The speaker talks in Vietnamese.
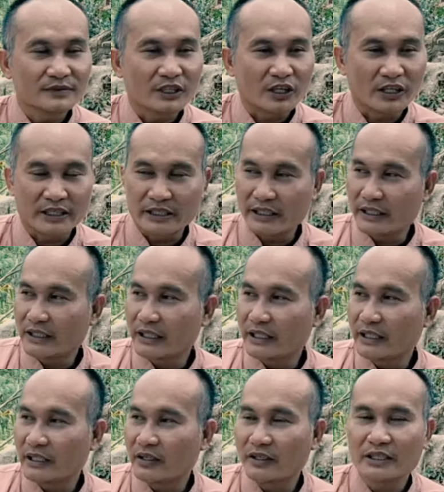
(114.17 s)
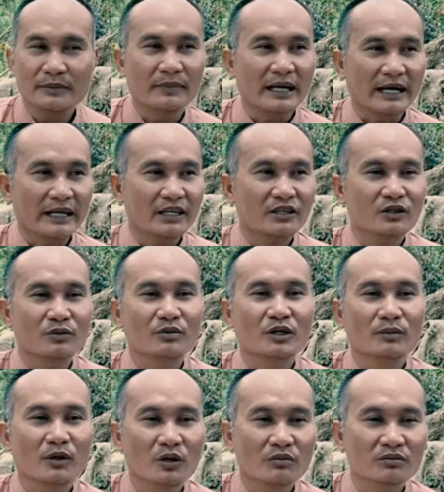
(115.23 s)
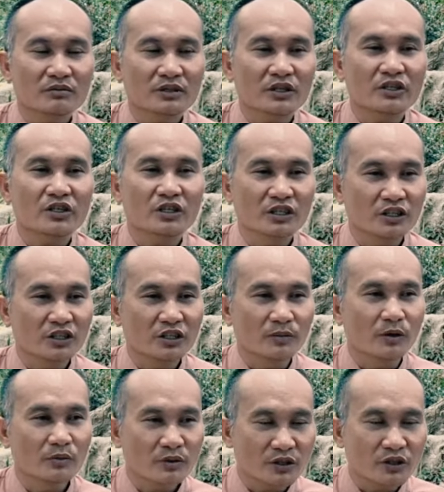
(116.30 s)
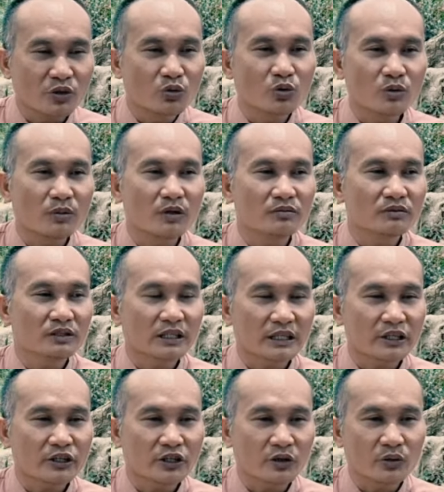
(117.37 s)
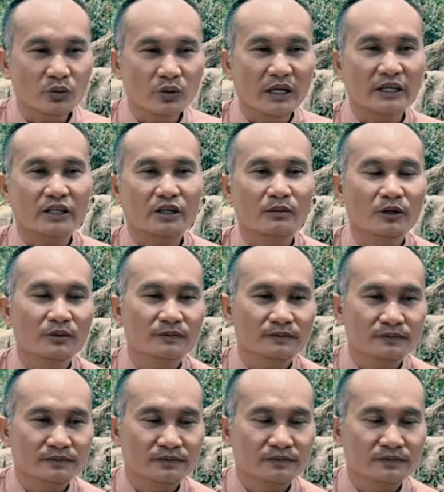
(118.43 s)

rồi vậy thì đối với bạn cũng có bốn đối con người có bốn đối thú có bốn đó đối ngũ hành có bốn